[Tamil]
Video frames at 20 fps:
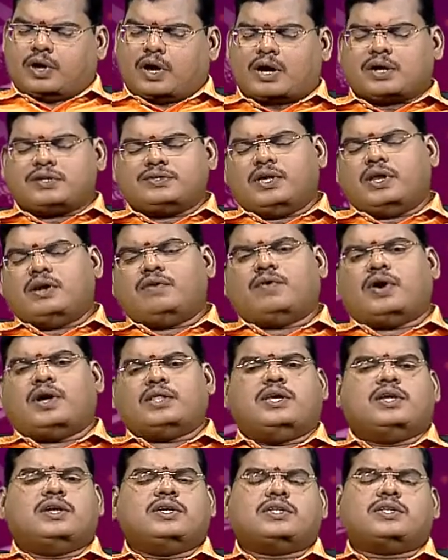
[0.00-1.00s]

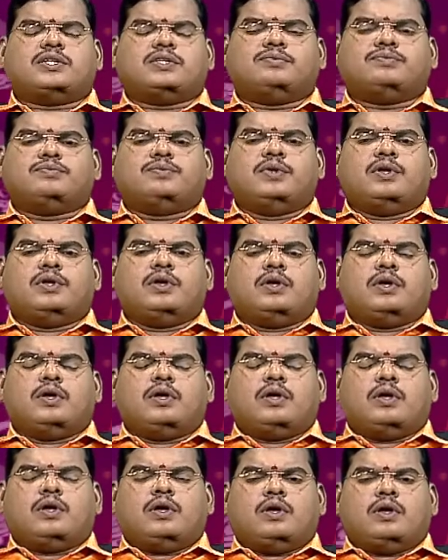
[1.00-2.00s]
அரசியல்வாதிகளுக்கு
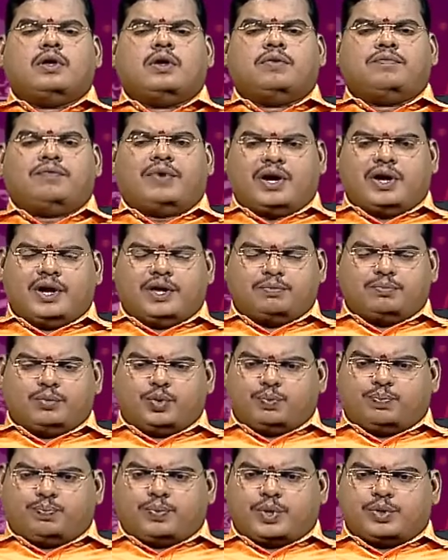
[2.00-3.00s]
வருடம்
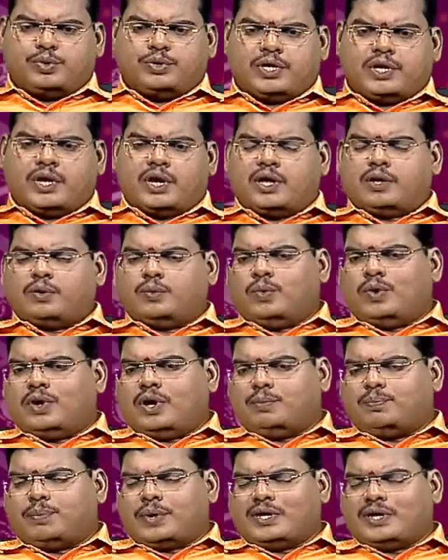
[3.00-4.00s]
முற்பகுதியில்
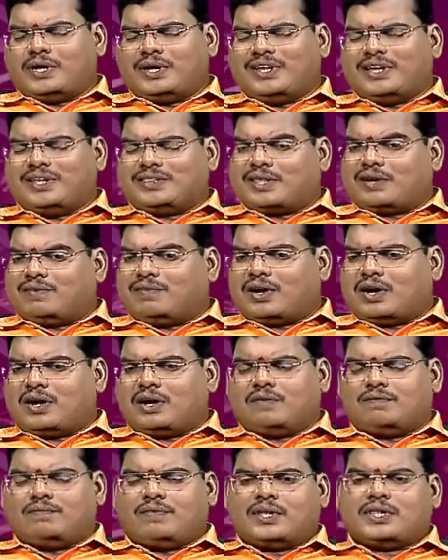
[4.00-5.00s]
உங்களை பற்றிய
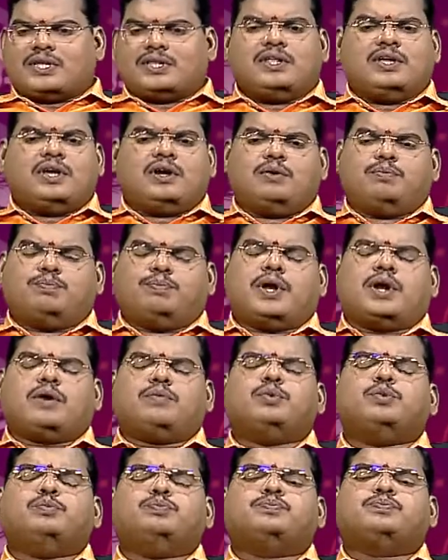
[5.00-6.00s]
தவறான வதந்திகள்
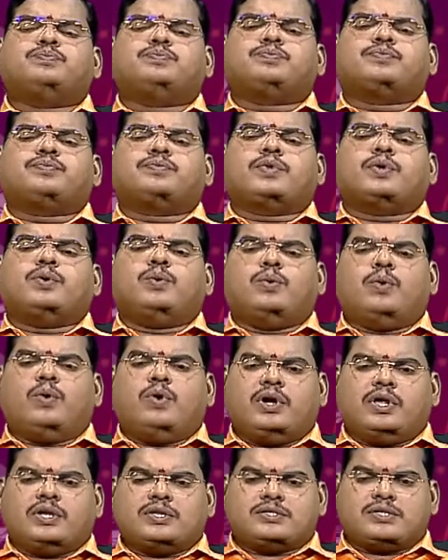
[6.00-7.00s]
பரவும்
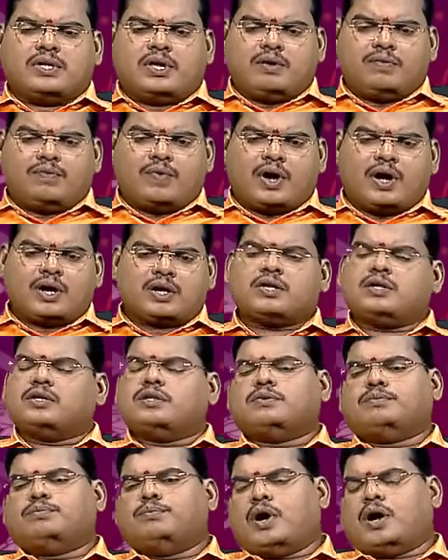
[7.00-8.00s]
உங்களுடைய செல்வாக்கு
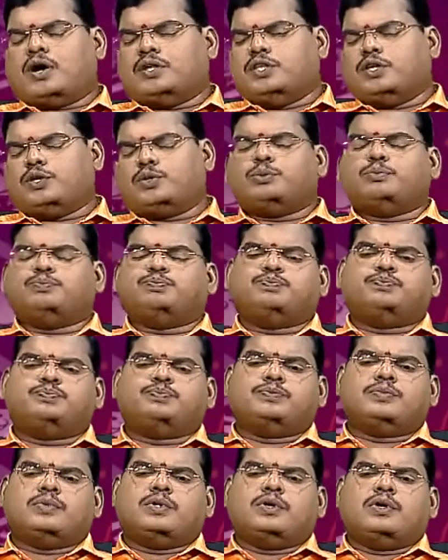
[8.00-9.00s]
பாதிக்கும்
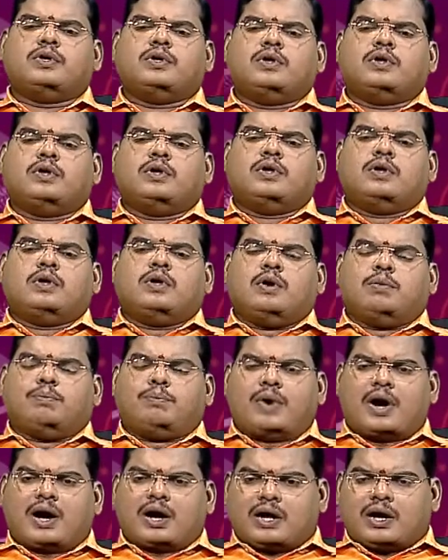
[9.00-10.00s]

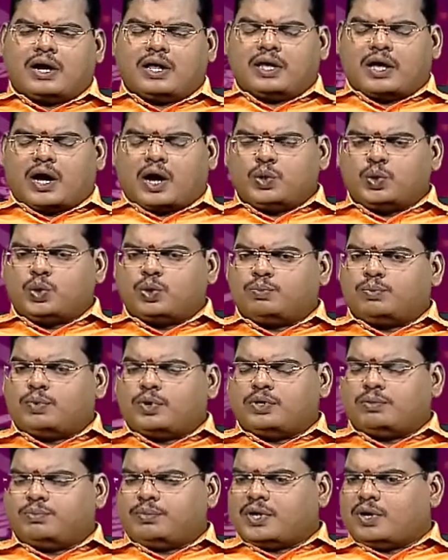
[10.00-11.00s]
மக்களை அணுகும்
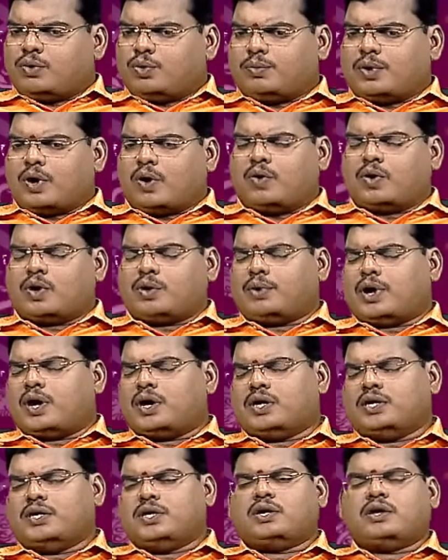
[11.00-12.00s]
பொழுது மிகவும்
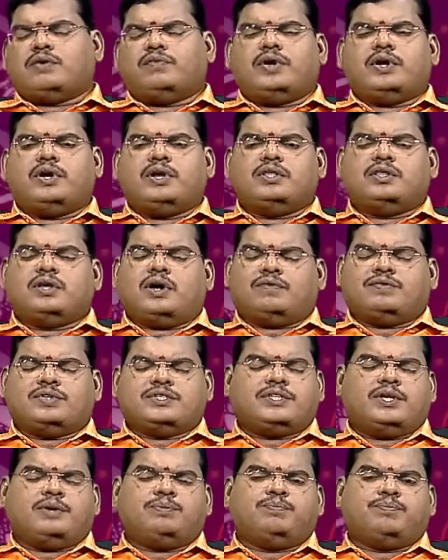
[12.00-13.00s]
கவனமாக இருக்க வேண்டியது
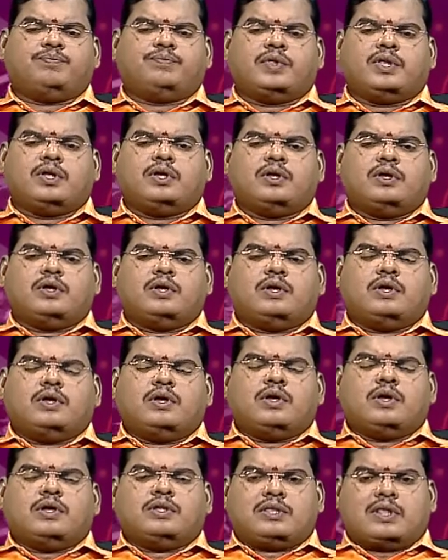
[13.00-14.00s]
அவசியம்
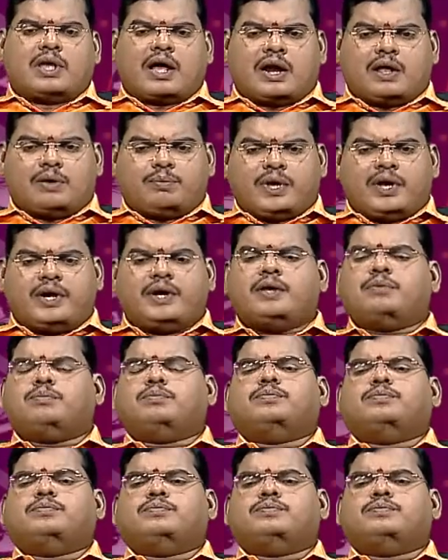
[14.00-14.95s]
தலைமையிடம்